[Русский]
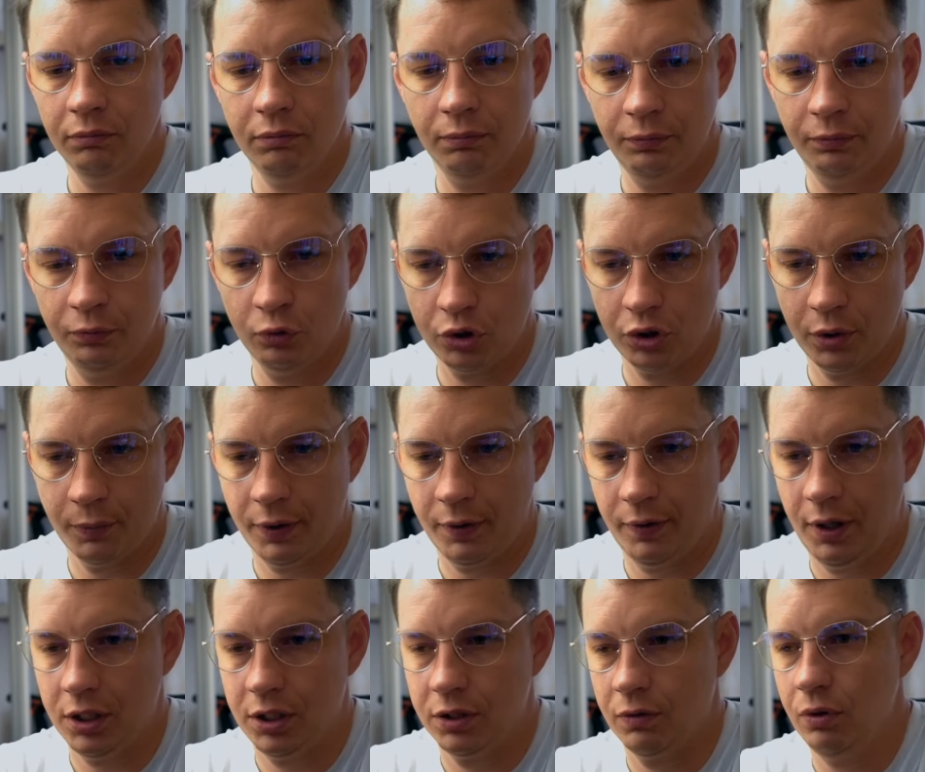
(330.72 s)
Нужно
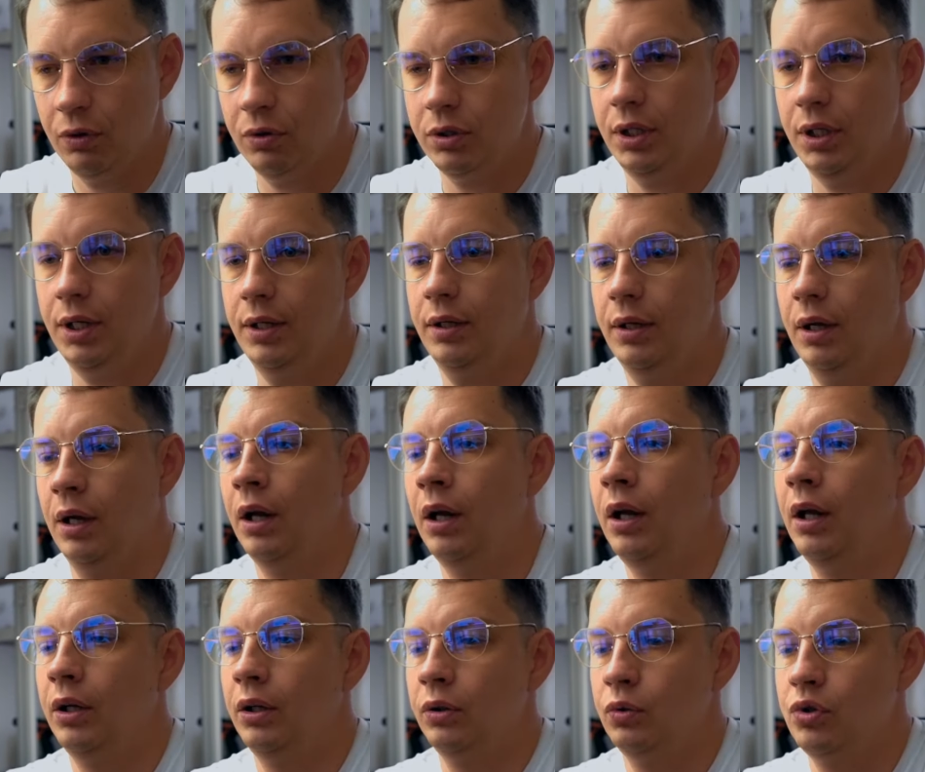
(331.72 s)
проверять свое зрение,
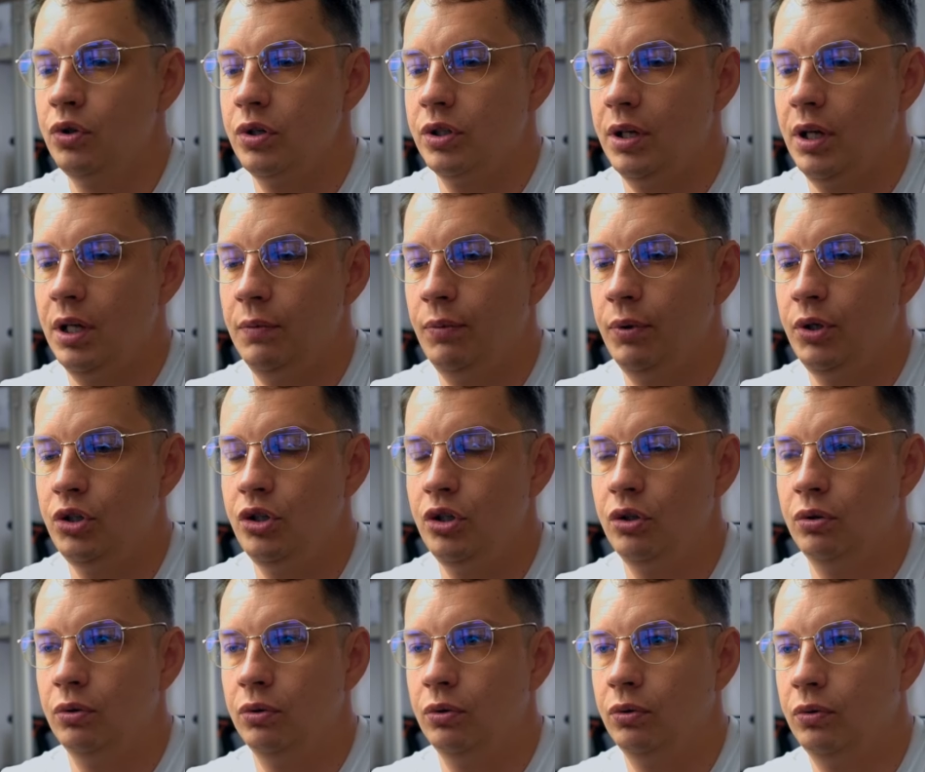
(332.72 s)
нужно искать
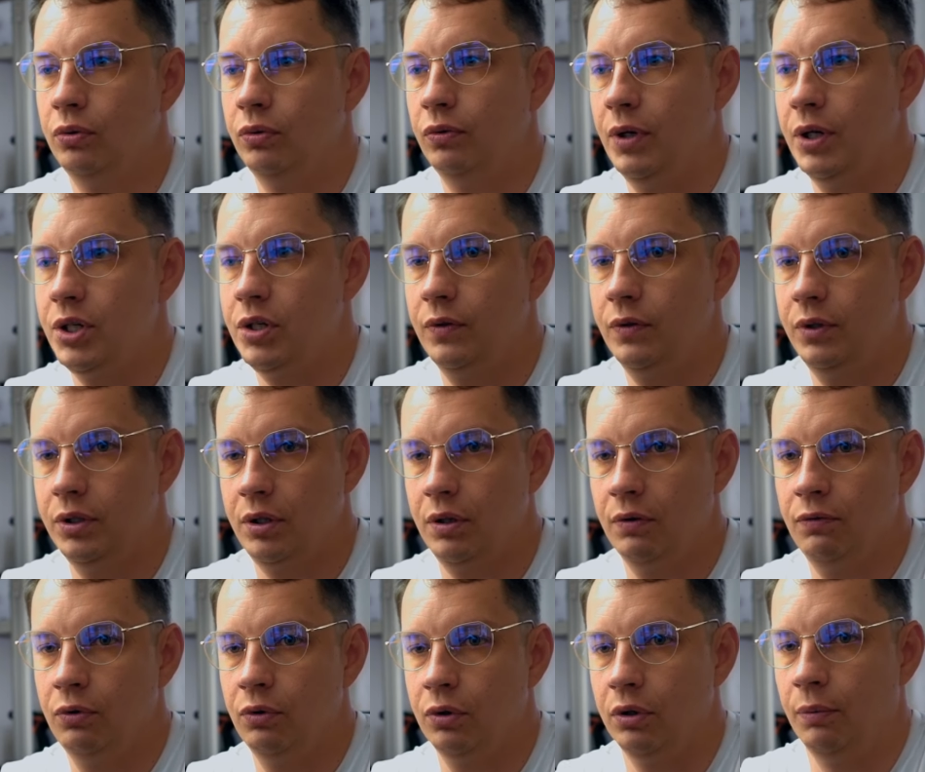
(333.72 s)
причину вашего
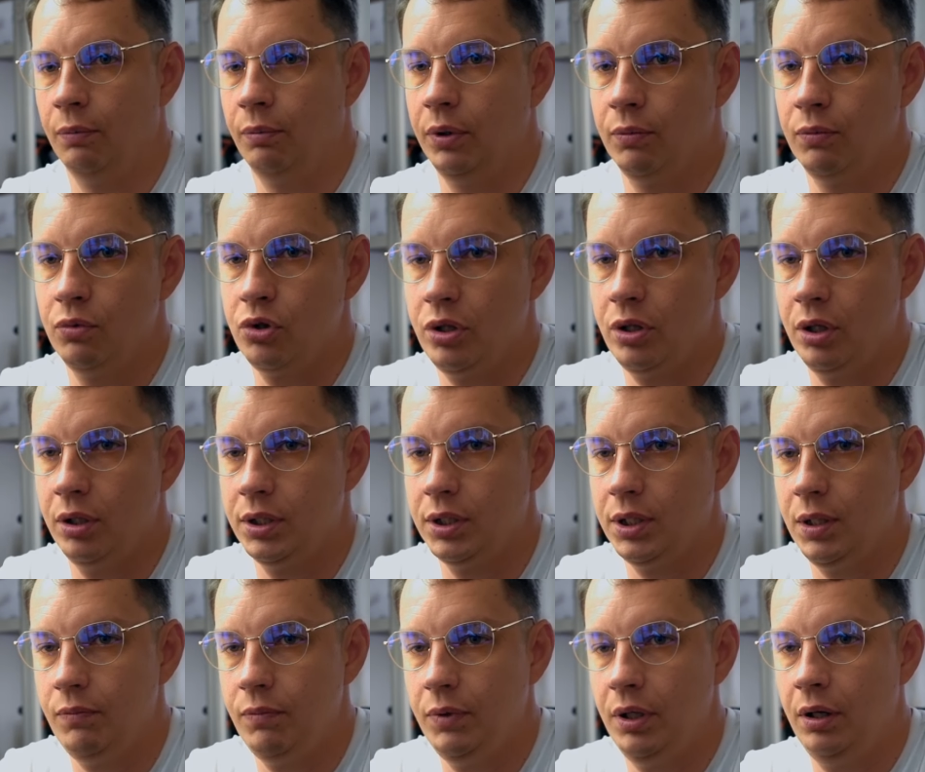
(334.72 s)
дискомфорта, потому что на
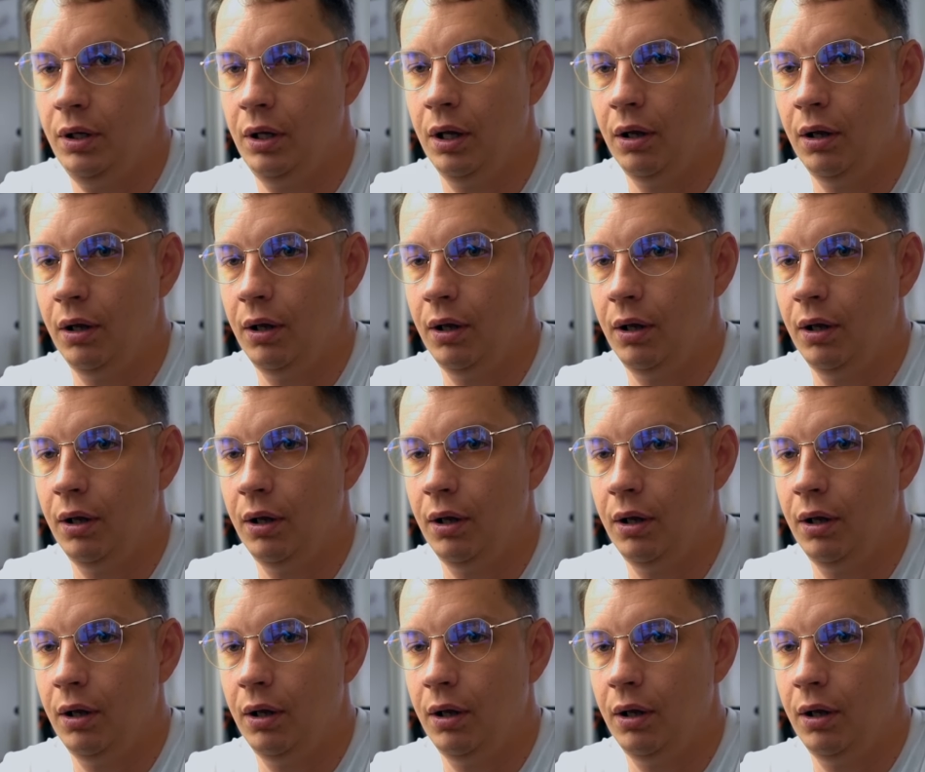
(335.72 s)
самом деле